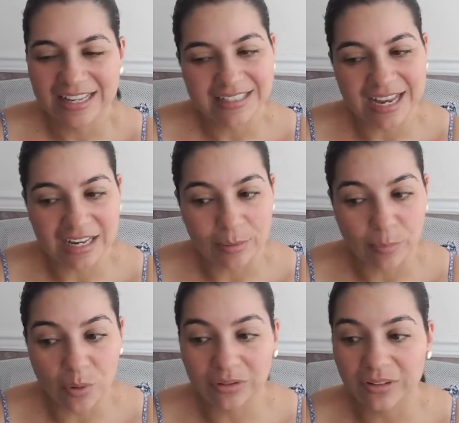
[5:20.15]
ya que
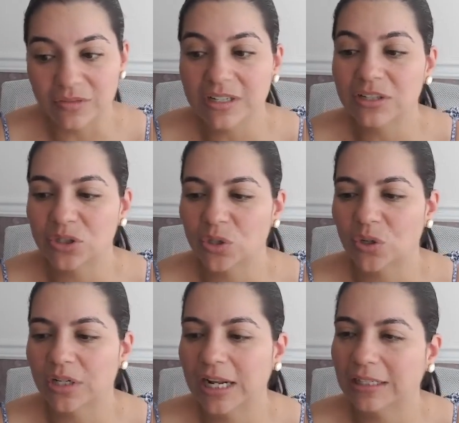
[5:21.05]
por
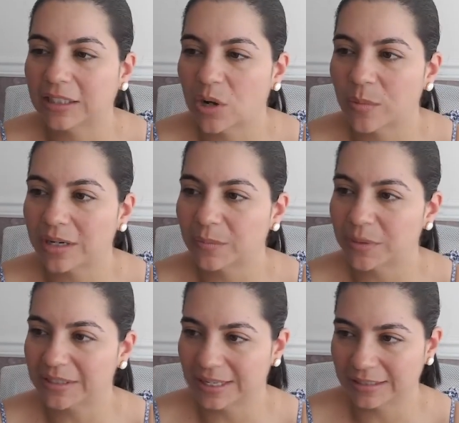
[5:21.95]
definición el trauma
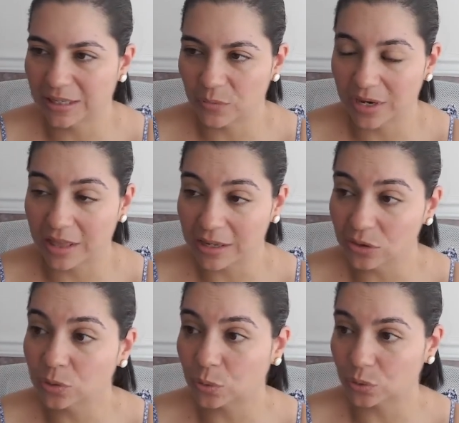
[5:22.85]
representa una
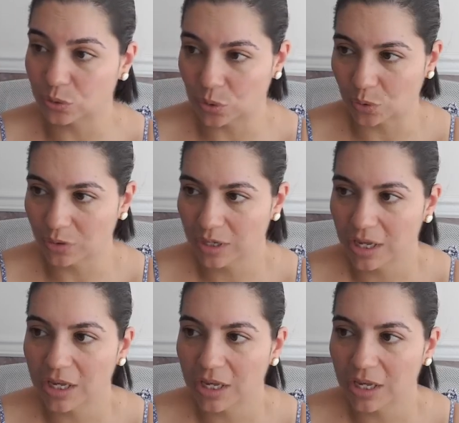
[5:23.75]
distorsión